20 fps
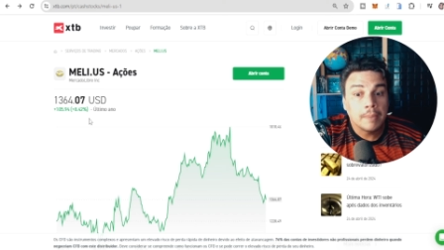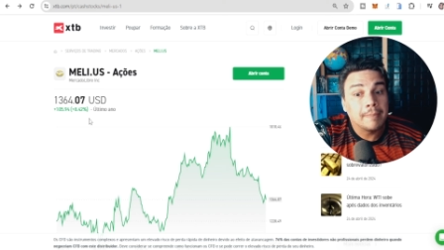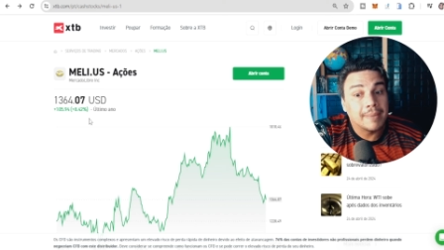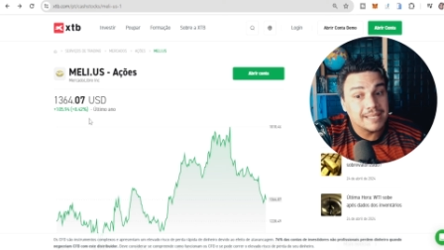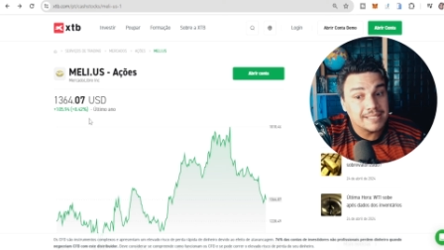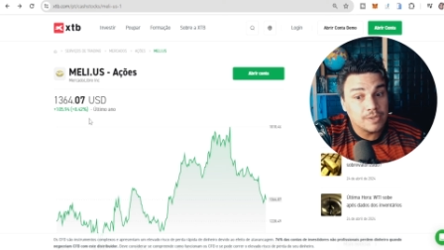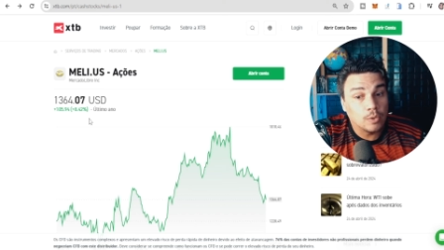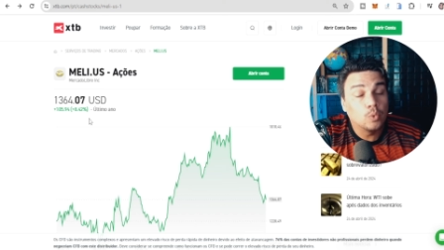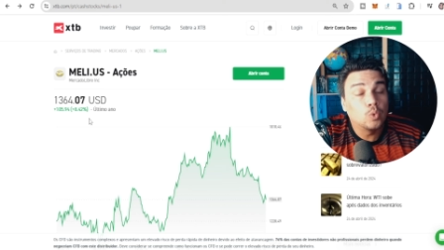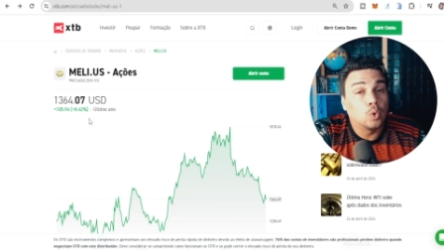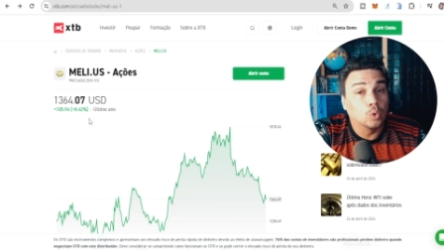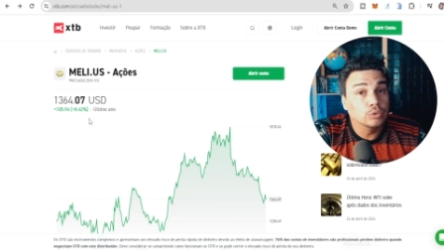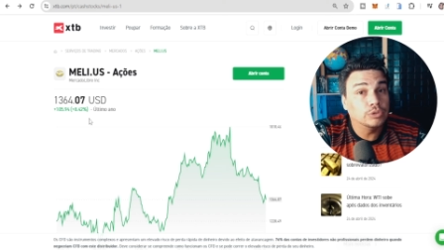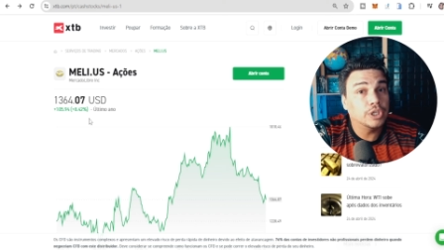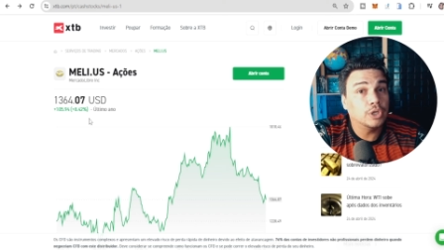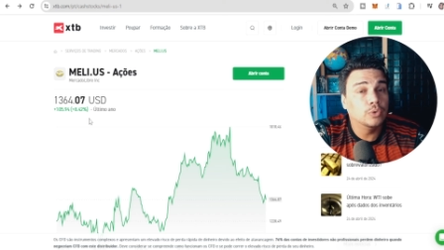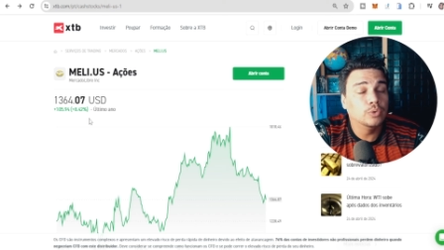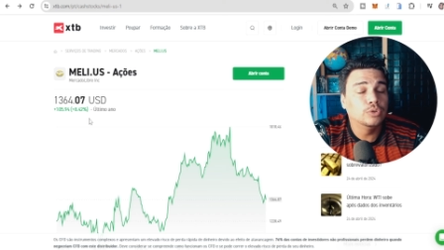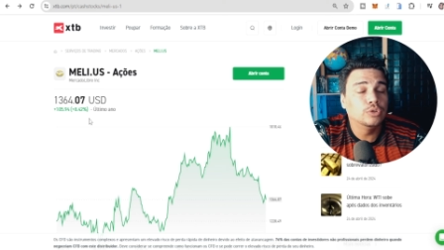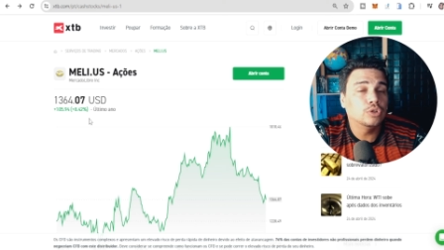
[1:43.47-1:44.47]
mas é um
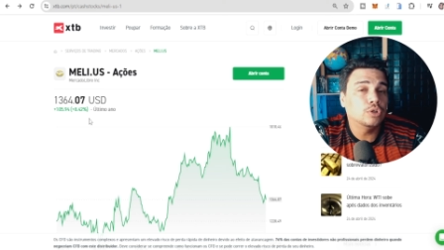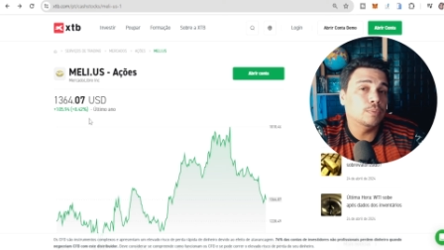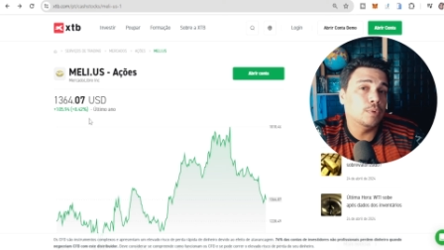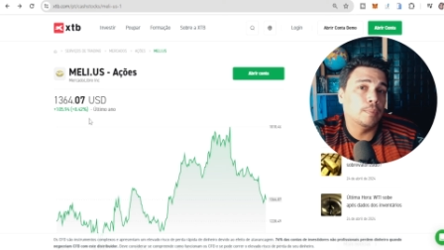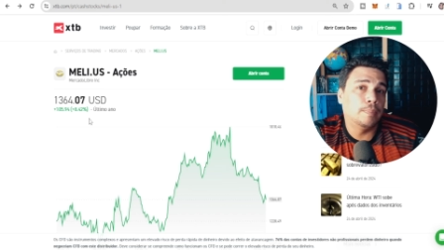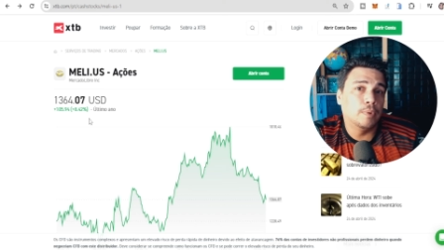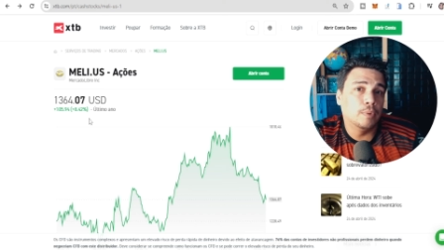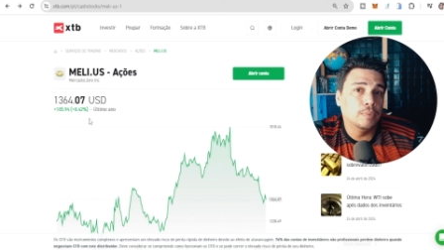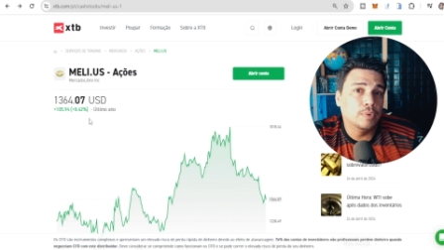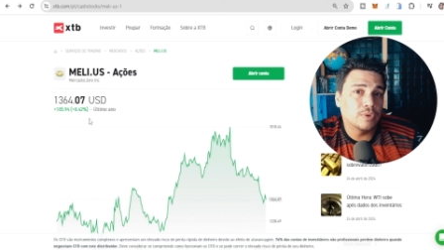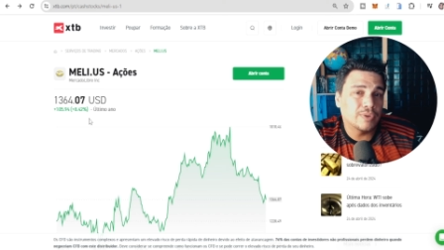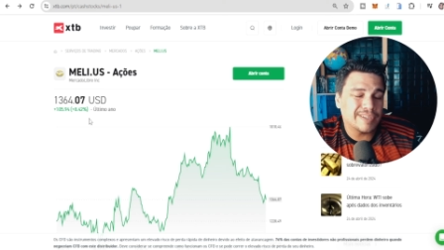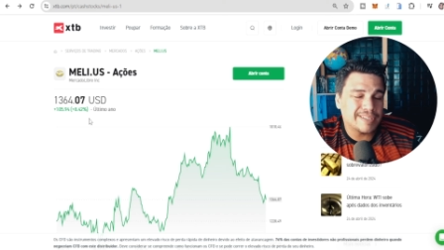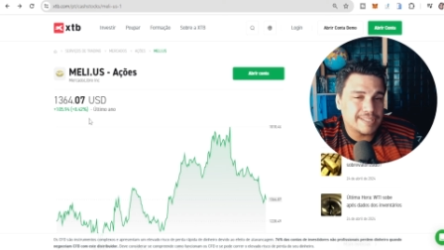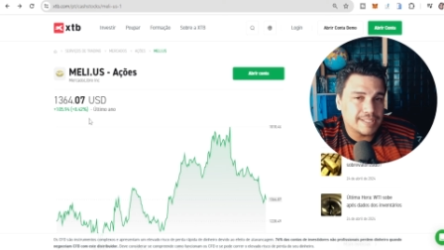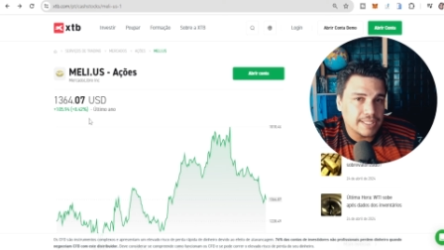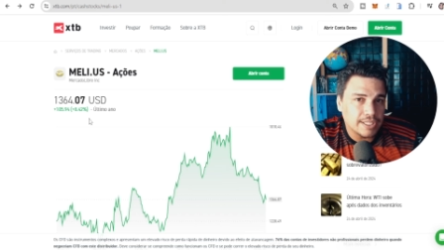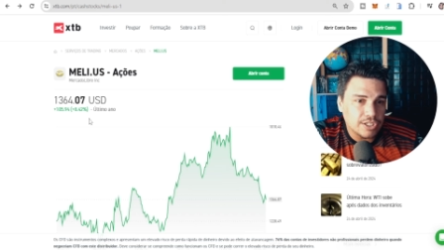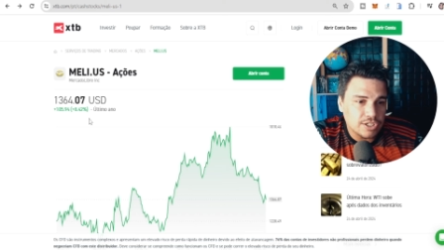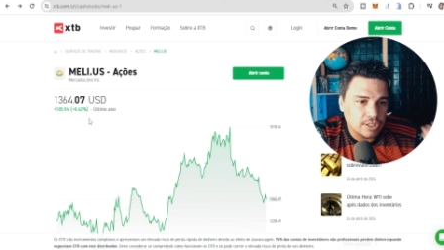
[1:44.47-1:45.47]
conteúdo que meu público
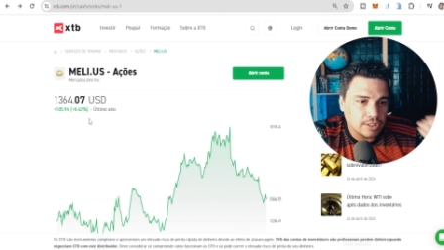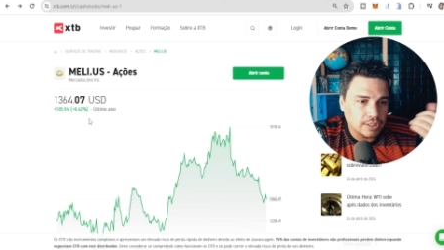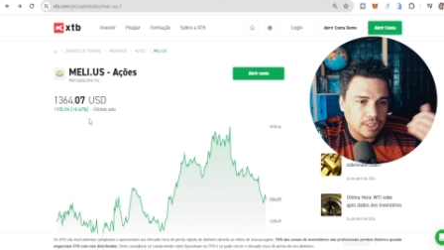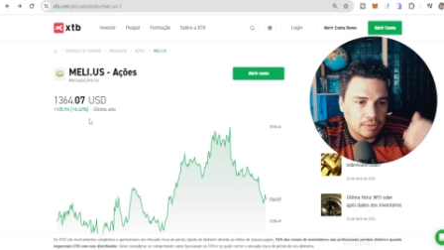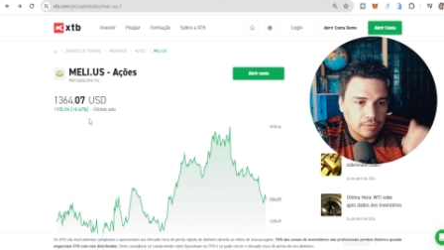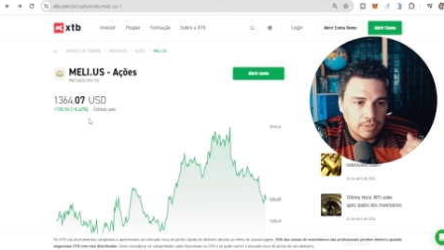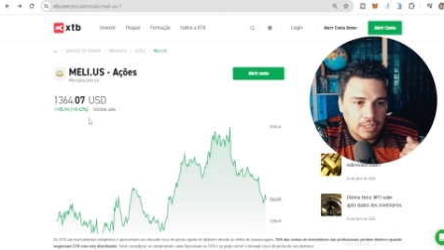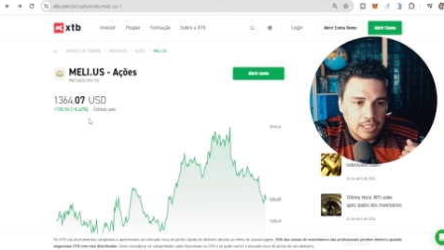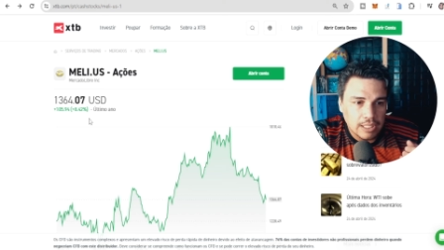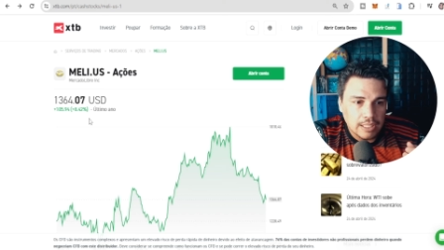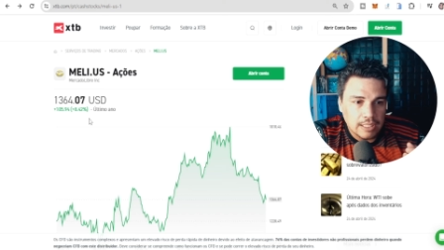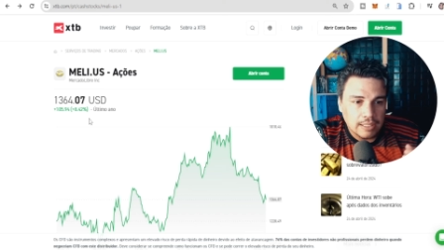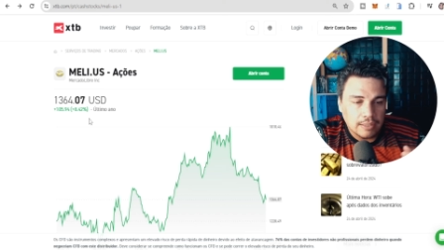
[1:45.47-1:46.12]
assiste, então